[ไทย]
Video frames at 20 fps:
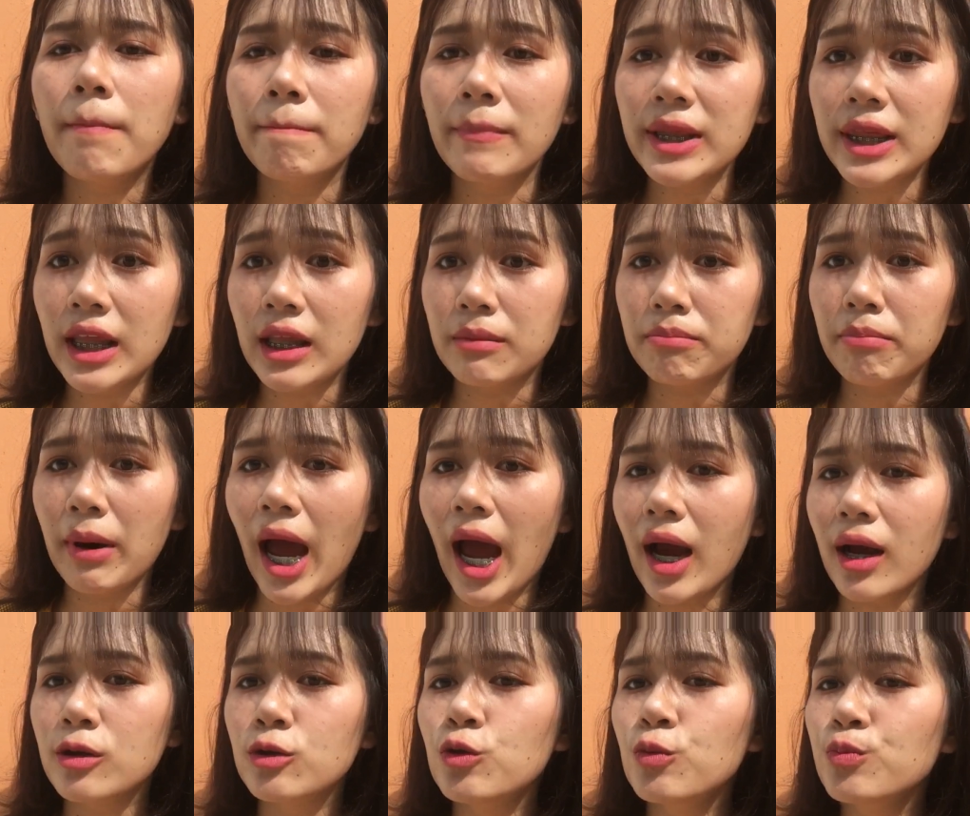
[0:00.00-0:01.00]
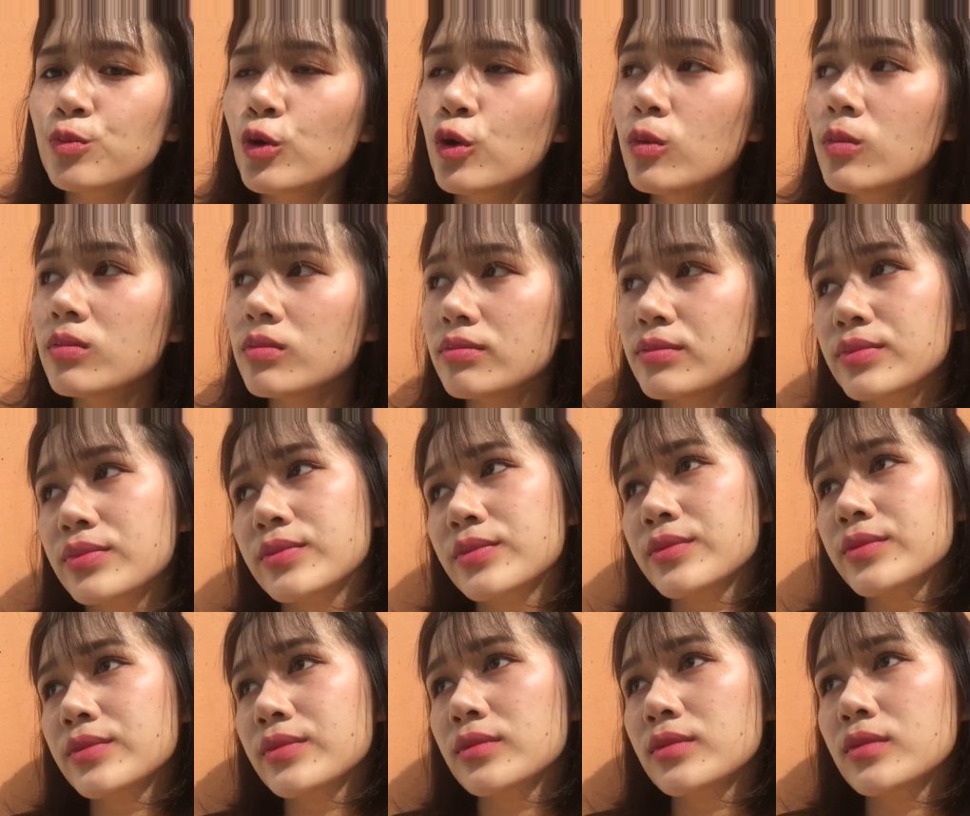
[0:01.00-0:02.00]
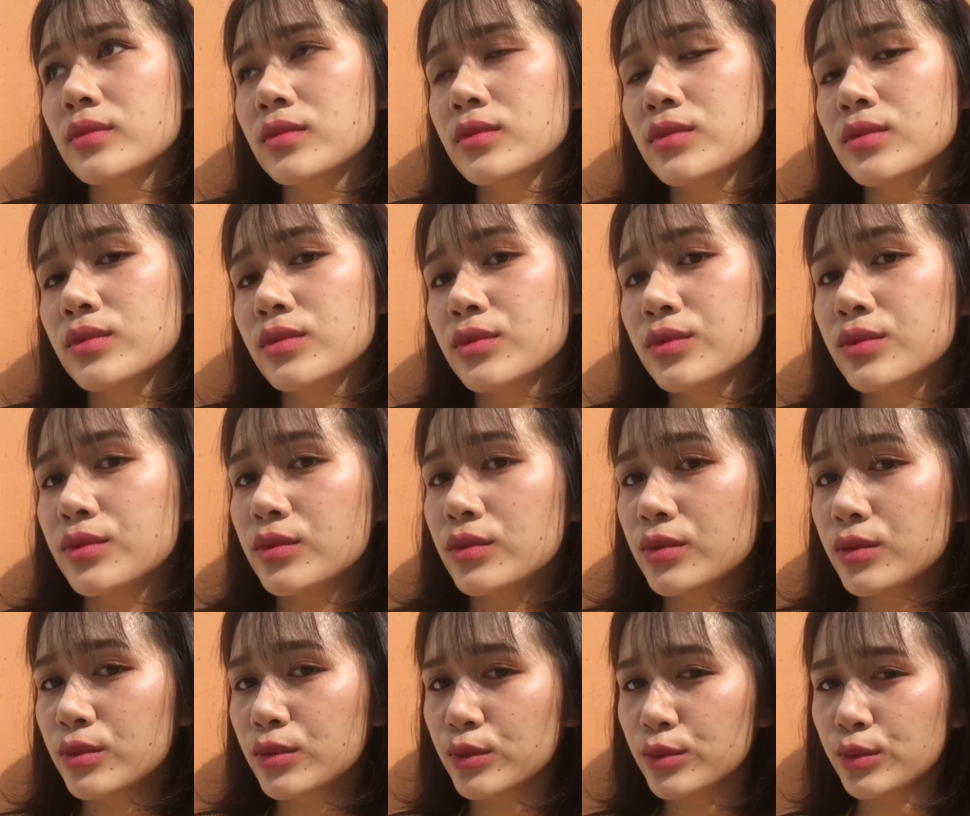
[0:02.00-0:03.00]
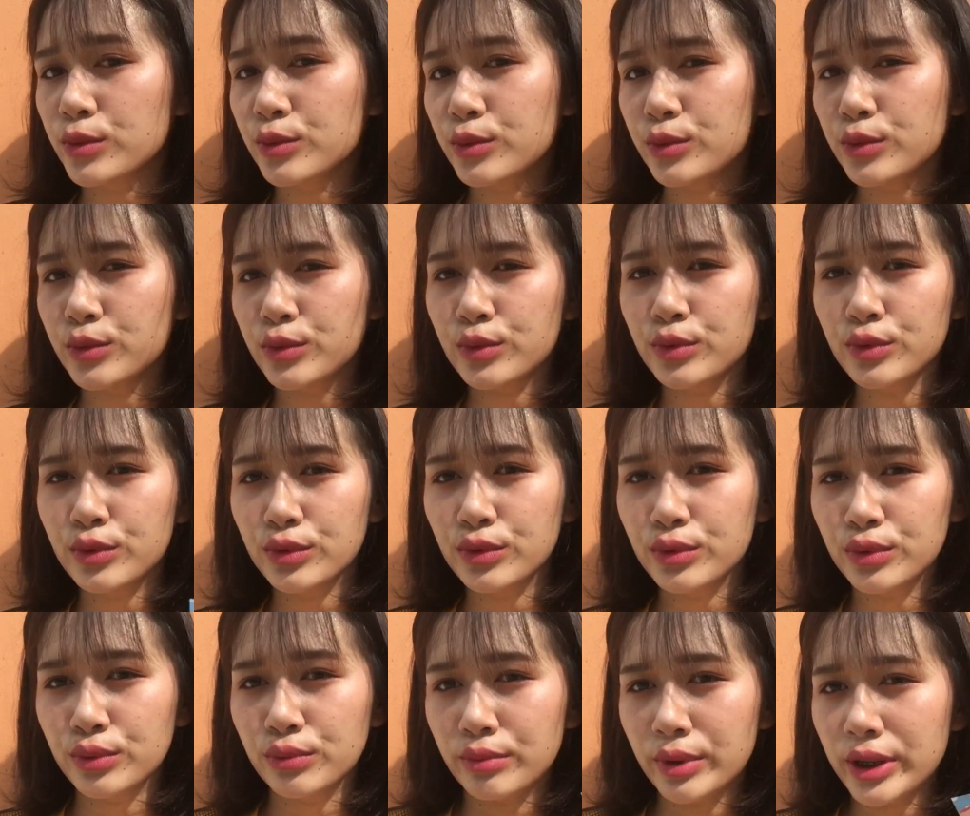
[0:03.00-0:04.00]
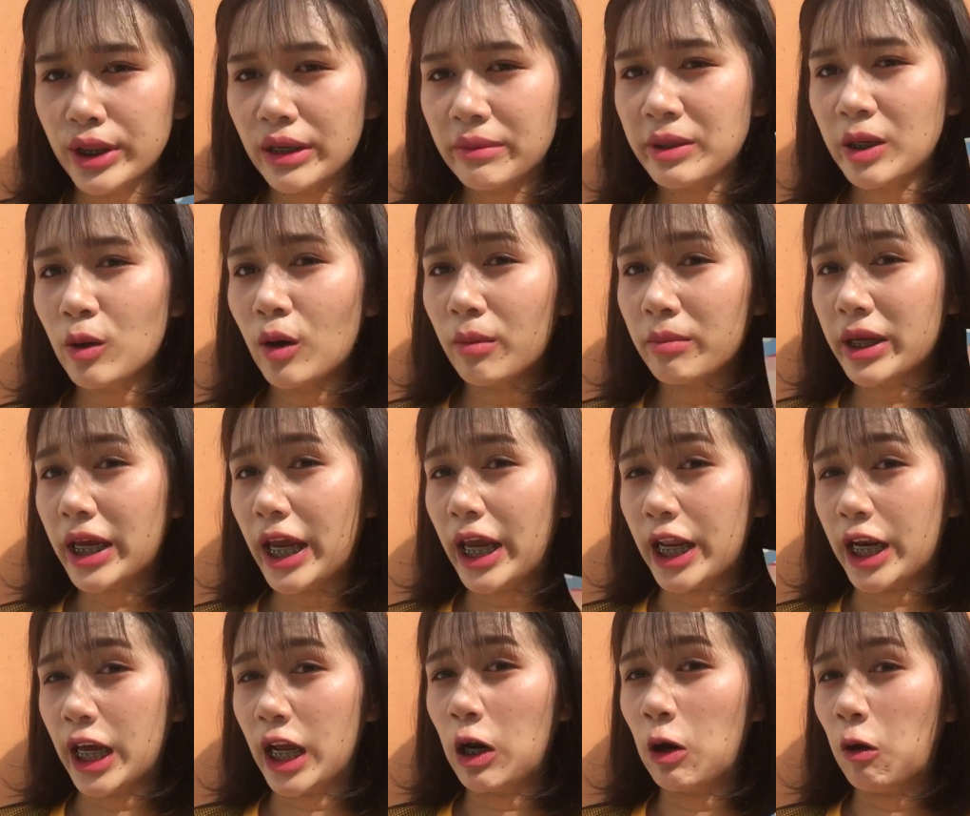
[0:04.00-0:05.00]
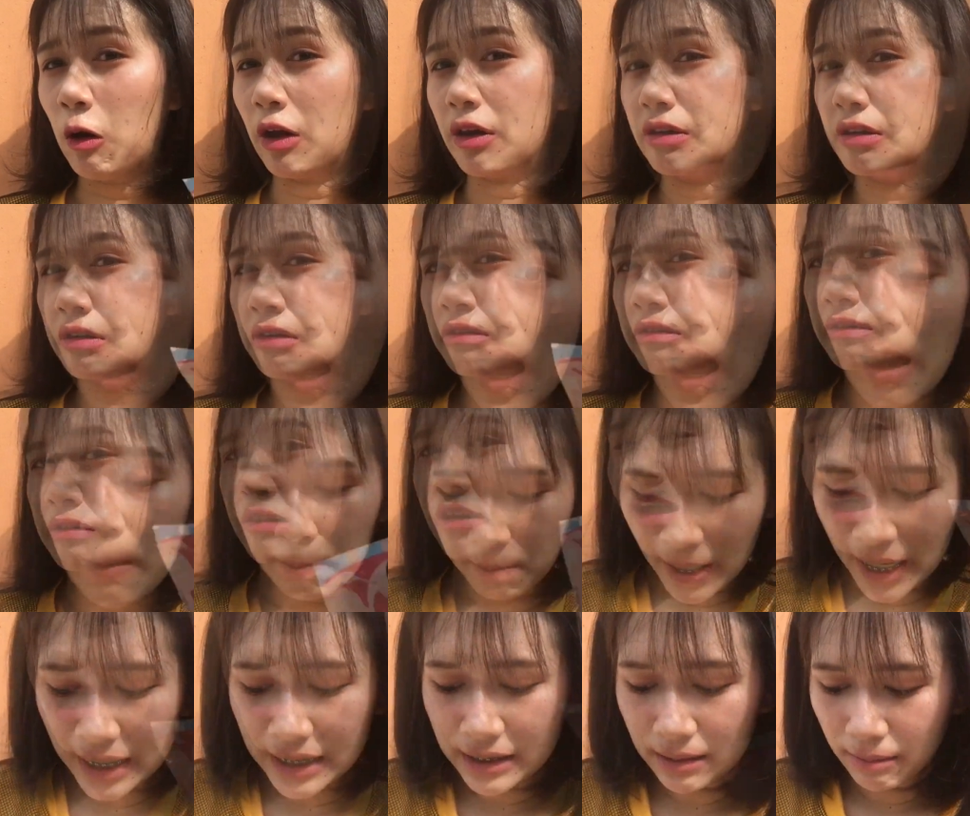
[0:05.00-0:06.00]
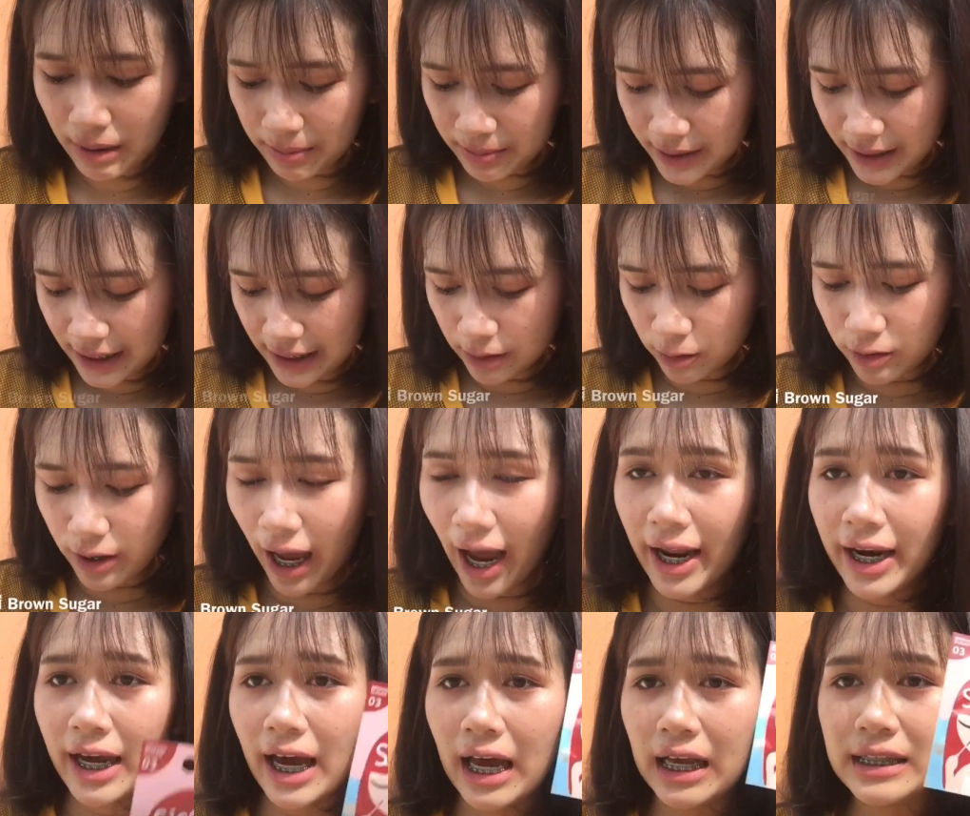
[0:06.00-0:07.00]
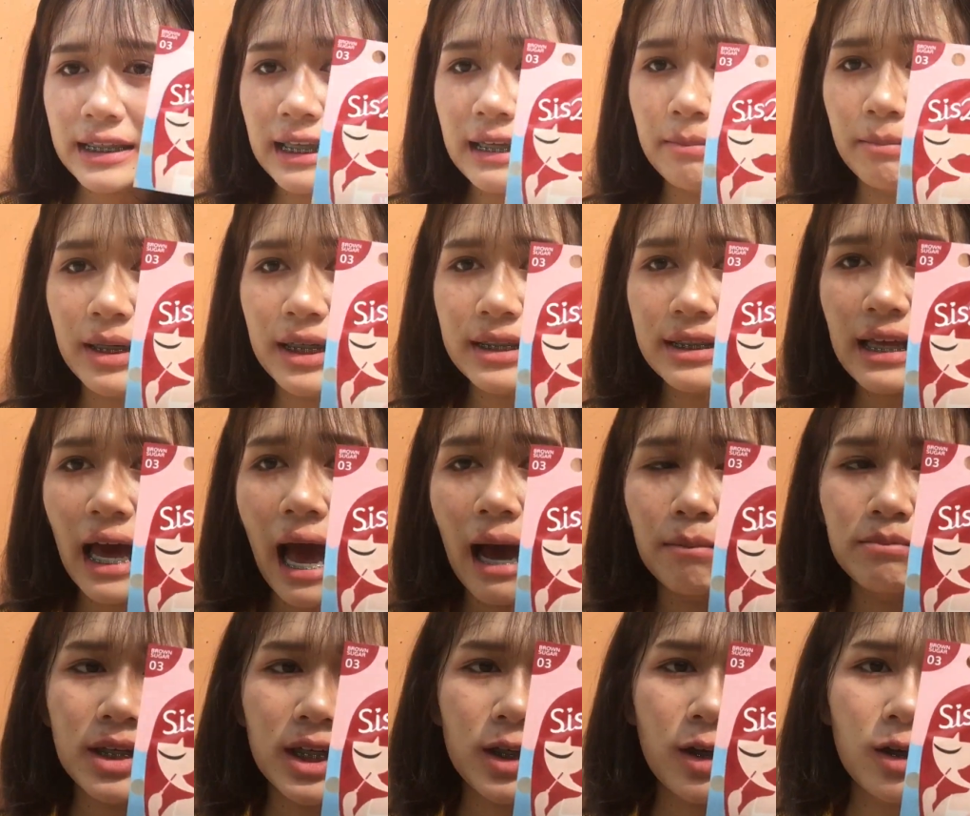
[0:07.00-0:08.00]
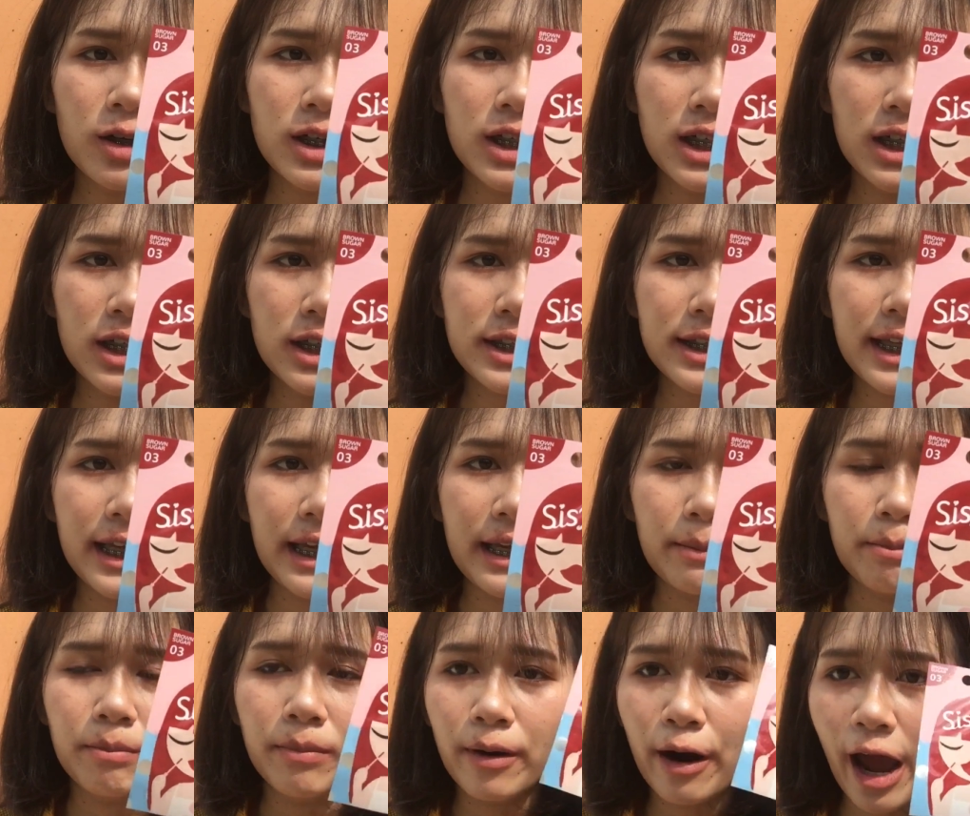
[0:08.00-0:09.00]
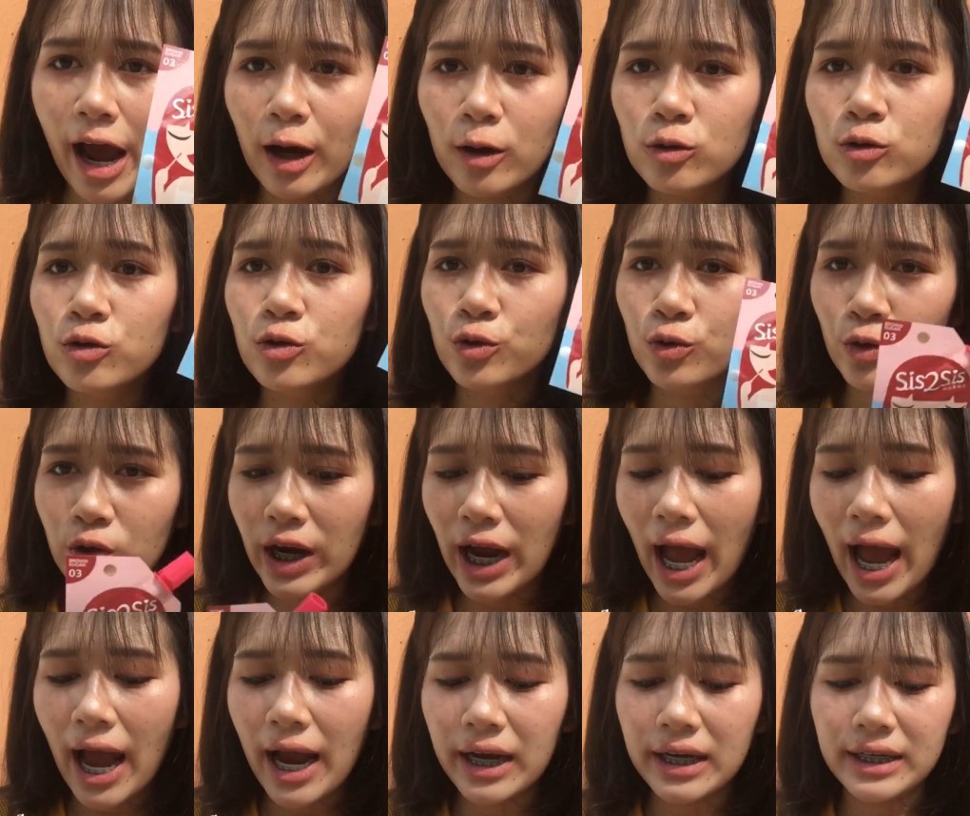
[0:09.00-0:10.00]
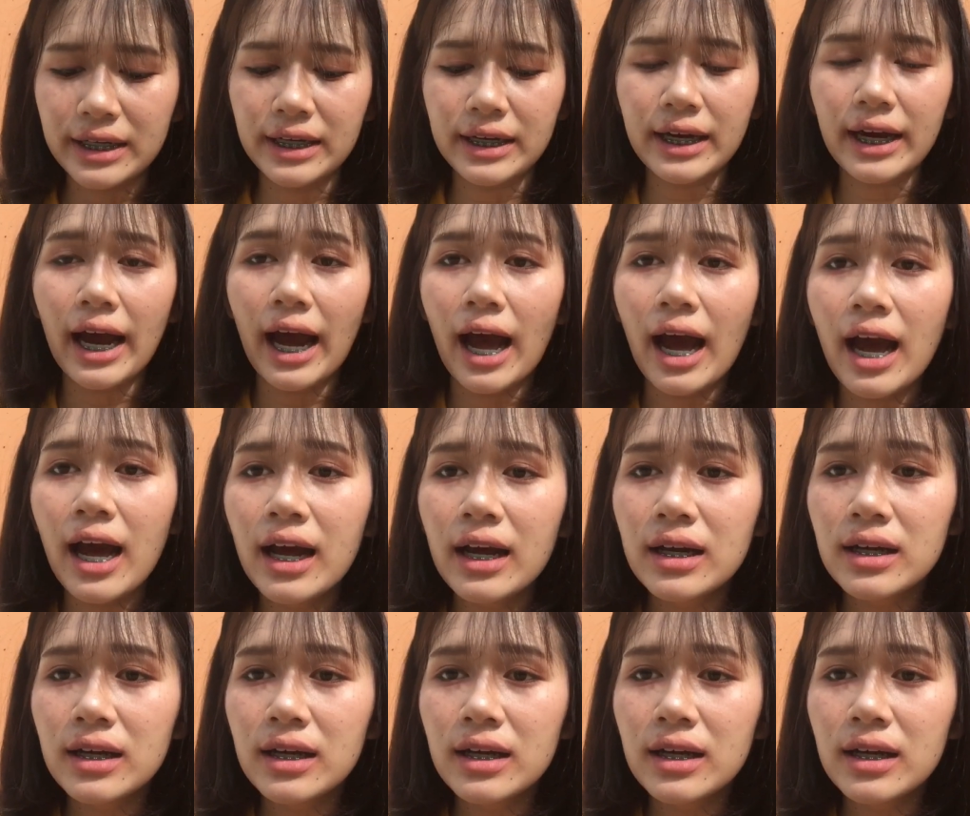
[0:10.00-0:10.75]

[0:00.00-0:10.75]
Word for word: ไม่ติดปากนุ่มๆไม่ใช่เพื่อความเก๋นะร้อนมาสำหรับสีสุดท้ายนะคะสีเบอร์สามนั่นก็คือสีบราวน์ซูการ์นะคะ